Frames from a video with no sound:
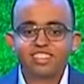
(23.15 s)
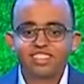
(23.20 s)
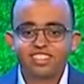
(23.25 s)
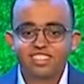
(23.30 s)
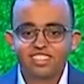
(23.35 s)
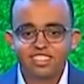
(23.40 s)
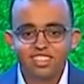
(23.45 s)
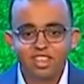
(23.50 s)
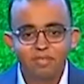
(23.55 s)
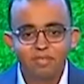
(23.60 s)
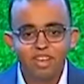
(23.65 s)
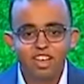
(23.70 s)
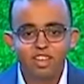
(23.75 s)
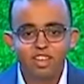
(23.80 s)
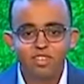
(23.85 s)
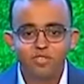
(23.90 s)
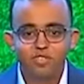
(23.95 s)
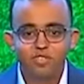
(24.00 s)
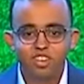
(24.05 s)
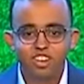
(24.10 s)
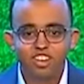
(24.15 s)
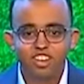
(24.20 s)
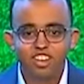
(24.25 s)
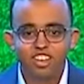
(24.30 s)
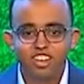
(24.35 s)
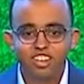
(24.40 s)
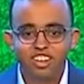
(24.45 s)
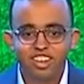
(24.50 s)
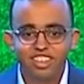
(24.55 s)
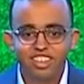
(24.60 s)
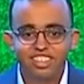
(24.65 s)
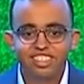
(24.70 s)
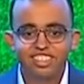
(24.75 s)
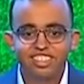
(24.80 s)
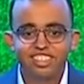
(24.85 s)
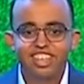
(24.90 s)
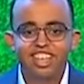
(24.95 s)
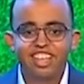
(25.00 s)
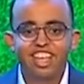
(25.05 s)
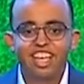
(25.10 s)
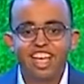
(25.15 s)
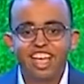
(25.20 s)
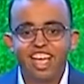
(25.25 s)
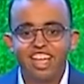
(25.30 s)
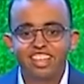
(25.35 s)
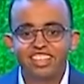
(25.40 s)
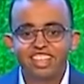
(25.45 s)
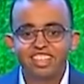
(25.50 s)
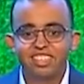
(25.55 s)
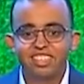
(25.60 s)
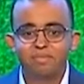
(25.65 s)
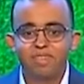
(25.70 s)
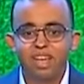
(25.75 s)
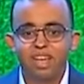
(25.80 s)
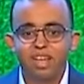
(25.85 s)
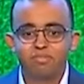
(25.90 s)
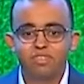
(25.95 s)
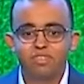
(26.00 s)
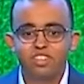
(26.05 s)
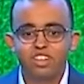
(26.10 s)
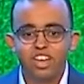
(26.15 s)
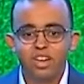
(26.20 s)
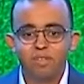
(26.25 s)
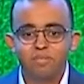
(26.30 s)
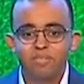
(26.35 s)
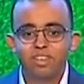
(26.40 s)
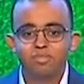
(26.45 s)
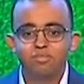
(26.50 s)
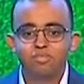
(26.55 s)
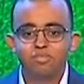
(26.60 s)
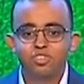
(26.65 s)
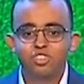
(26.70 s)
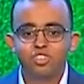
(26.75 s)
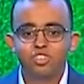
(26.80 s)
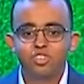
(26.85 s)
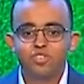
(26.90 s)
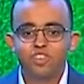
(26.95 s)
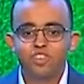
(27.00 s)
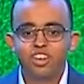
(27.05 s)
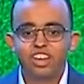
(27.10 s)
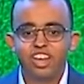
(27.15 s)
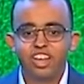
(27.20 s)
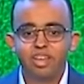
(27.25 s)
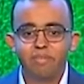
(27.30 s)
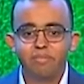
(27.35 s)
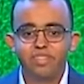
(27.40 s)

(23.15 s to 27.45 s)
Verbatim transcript: صباح الفل يا ريس انا اسمي عبد الرحمن مصطفى كامل